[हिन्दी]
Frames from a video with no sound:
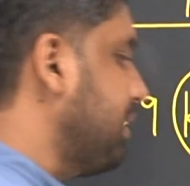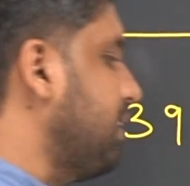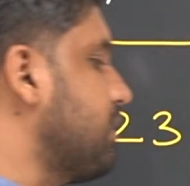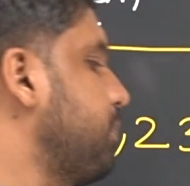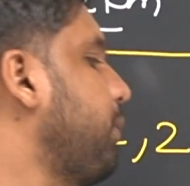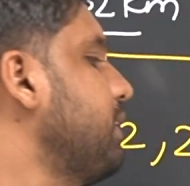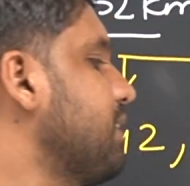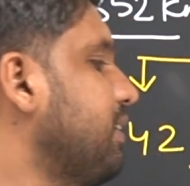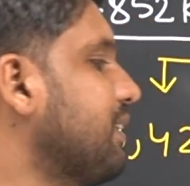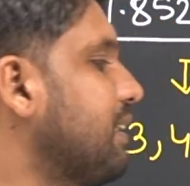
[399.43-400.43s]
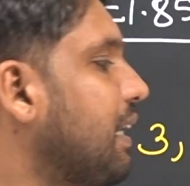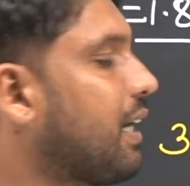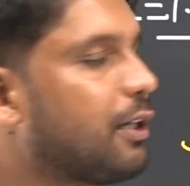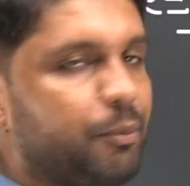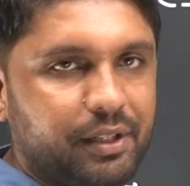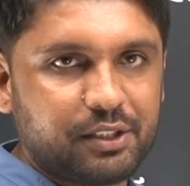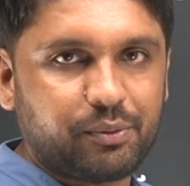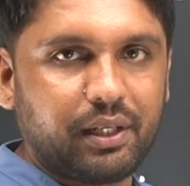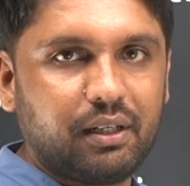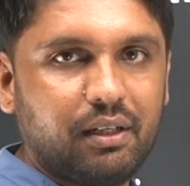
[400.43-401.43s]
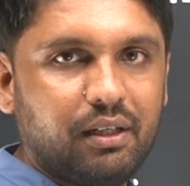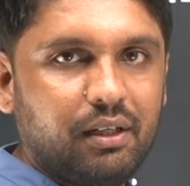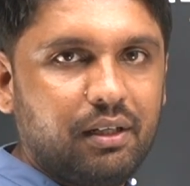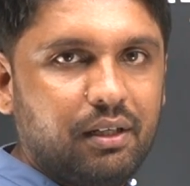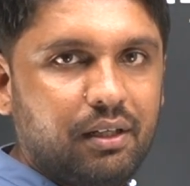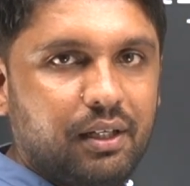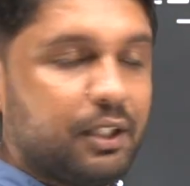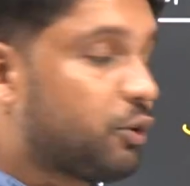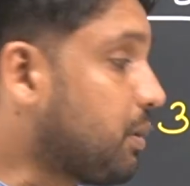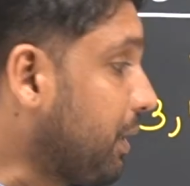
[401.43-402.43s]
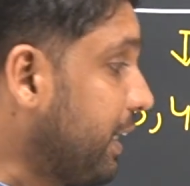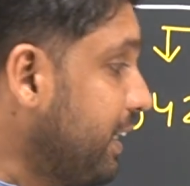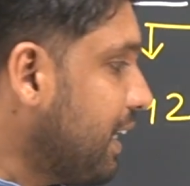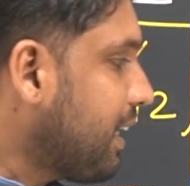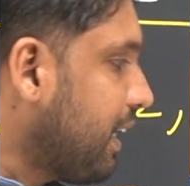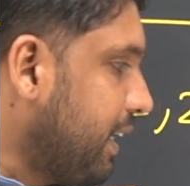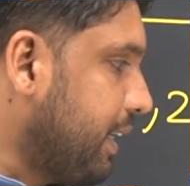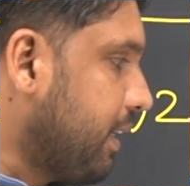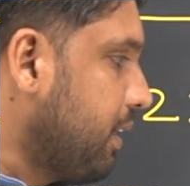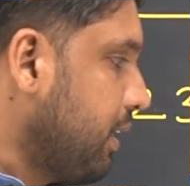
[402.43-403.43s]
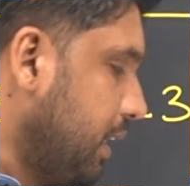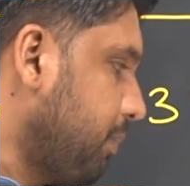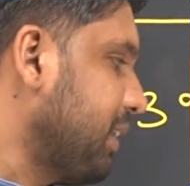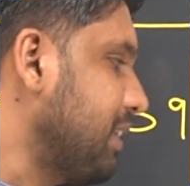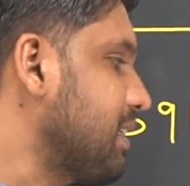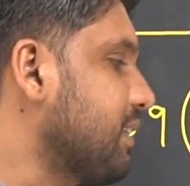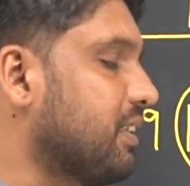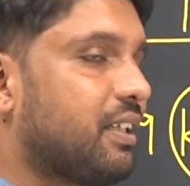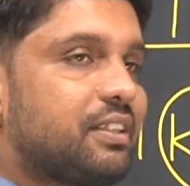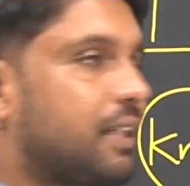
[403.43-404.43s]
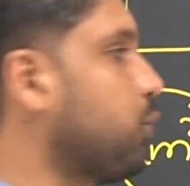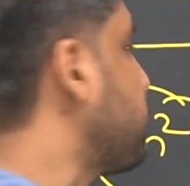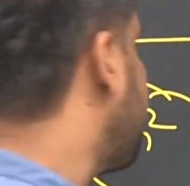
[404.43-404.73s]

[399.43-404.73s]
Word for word: बत्तीस पॉइंट सत्यासी लाख किलोमीटर स्क्वायर तो जब इंडिया का एरिया है ना बत्तीस लाख सत्यासी हज़ार दो